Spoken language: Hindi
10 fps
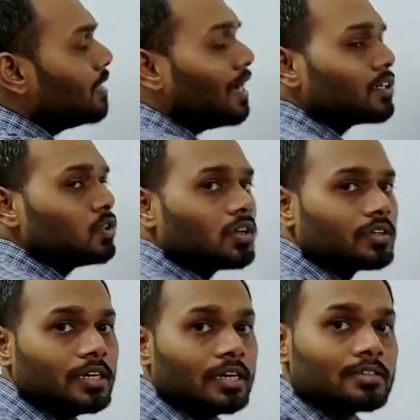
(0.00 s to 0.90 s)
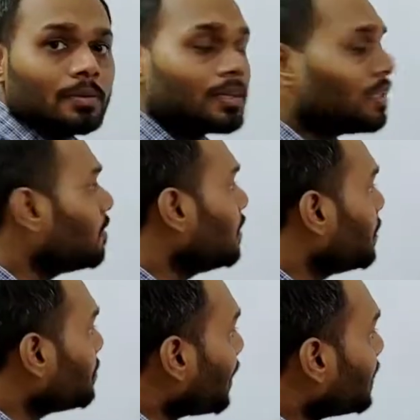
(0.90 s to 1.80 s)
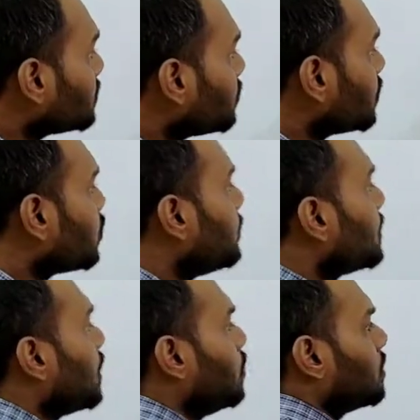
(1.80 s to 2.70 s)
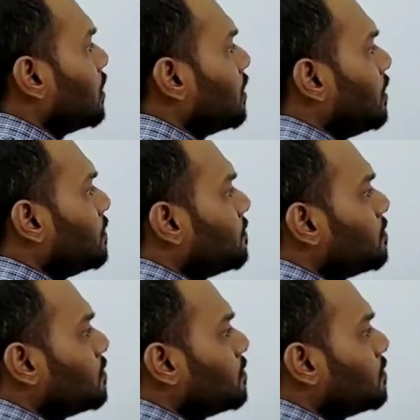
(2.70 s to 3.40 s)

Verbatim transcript: डार्क डॉट किया इसका मतलब माइनस वन को भी काउंट कर रहे हैं